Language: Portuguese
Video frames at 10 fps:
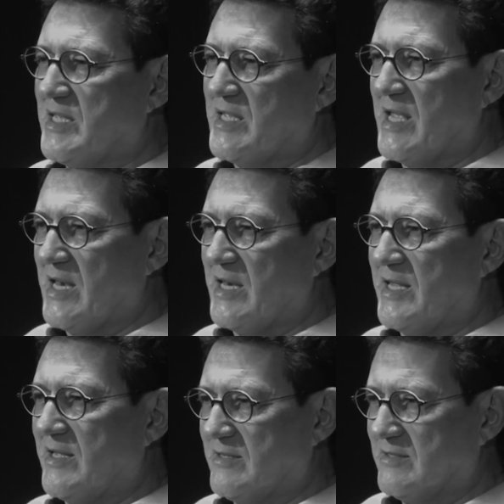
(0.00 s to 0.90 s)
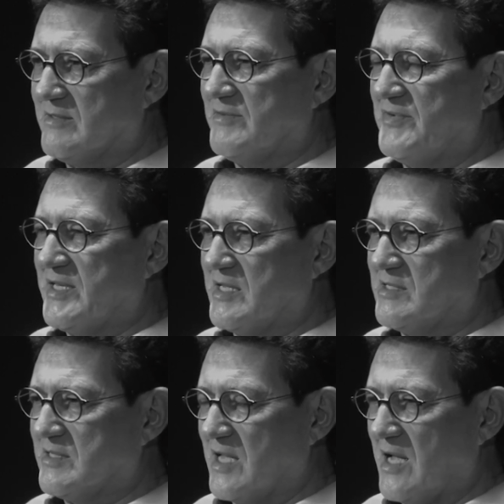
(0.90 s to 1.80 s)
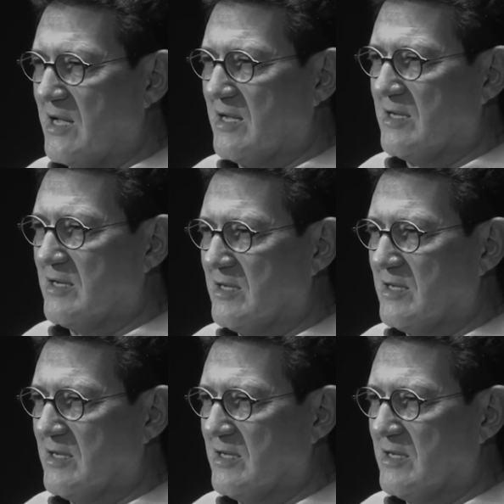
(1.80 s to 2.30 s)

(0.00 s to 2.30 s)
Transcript: que ele deveria estar.